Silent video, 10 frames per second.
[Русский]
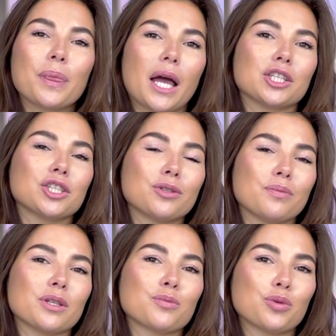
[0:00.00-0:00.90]
Также
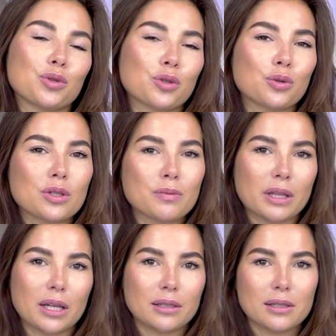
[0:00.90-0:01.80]
чепец будет круто
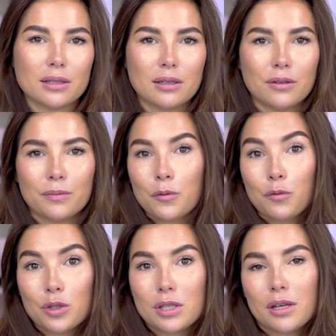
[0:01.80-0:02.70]
смотреться
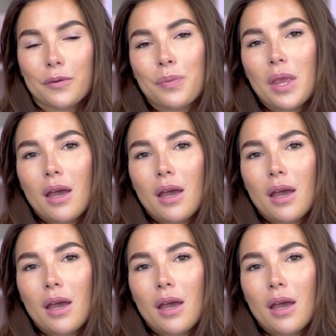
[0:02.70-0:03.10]
возле